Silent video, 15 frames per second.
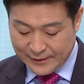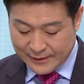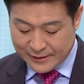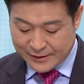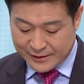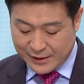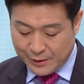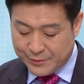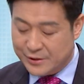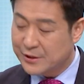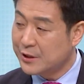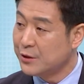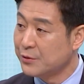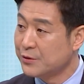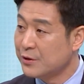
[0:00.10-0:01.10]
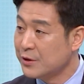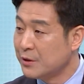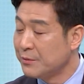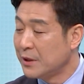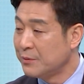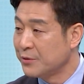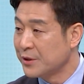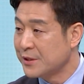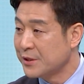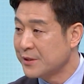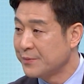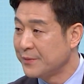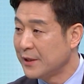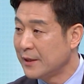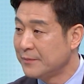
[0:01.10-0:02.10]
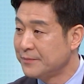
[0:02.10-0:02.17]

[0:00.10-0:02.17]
자, 세 번째 키워드로 넘어가 보겠습니다.